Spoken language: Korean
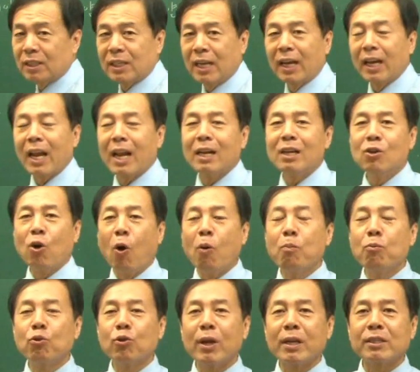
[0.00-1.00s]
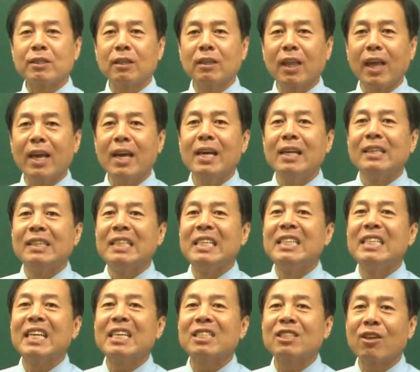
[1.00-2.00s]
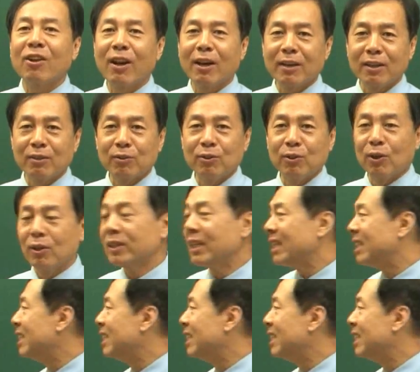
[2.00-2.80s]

재난을 영문으로 했을 때 디제스터라 그러거든요. 근데